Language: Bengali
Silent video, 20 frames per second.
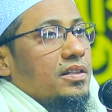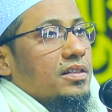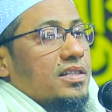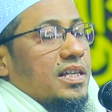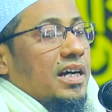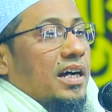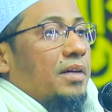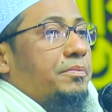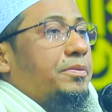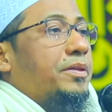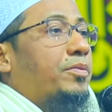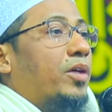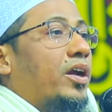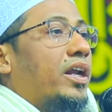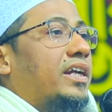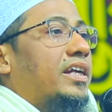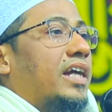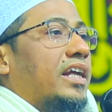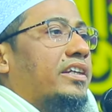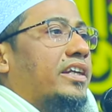সাহাবি
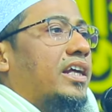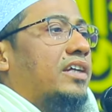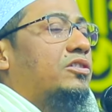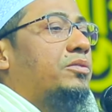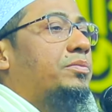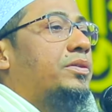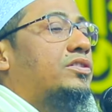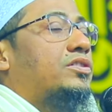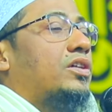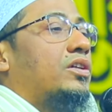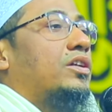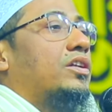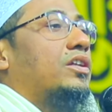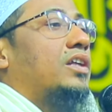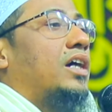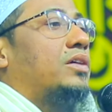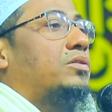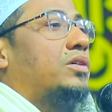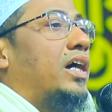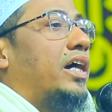বলেন আল্লাহ নবী
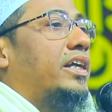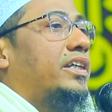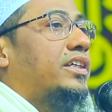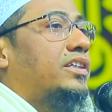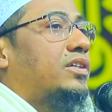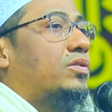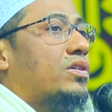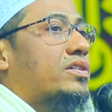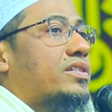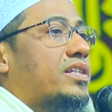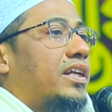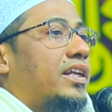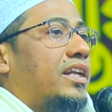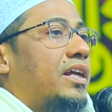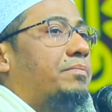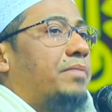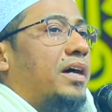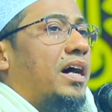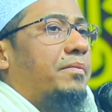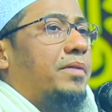সাল্লাহ আলহি
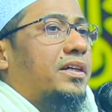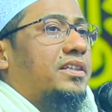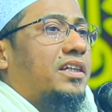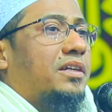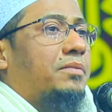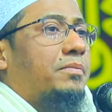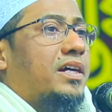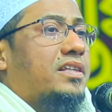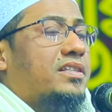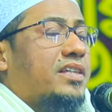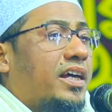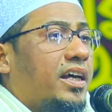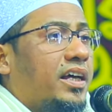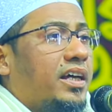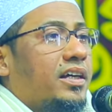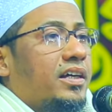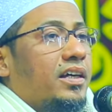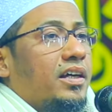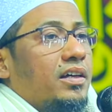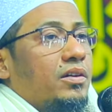ওসাল্লাম আমাদের মাঝে
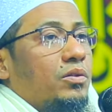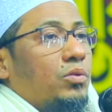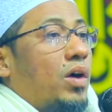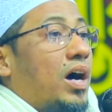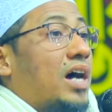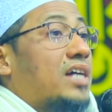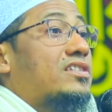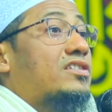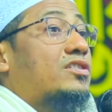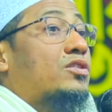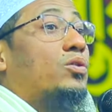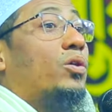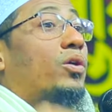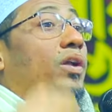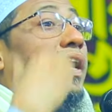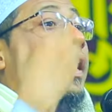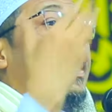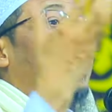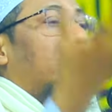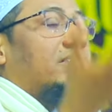ওয়াজ
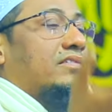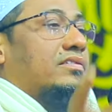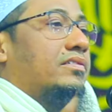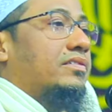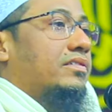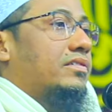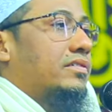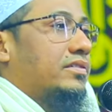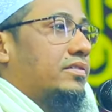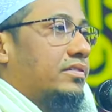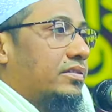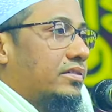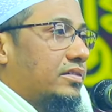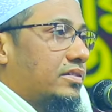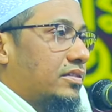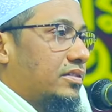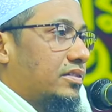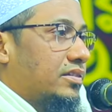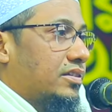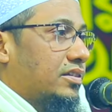করলেন
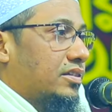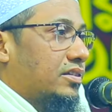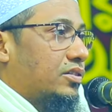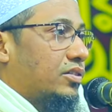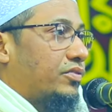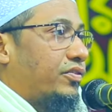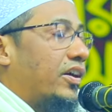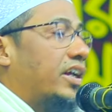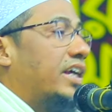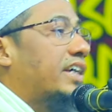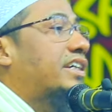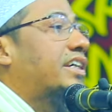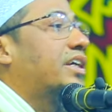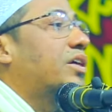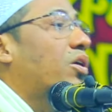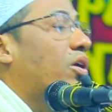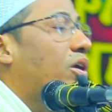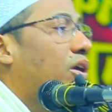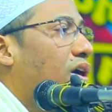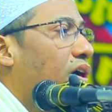তো ফলে কি
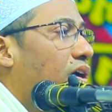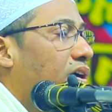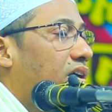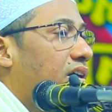হলো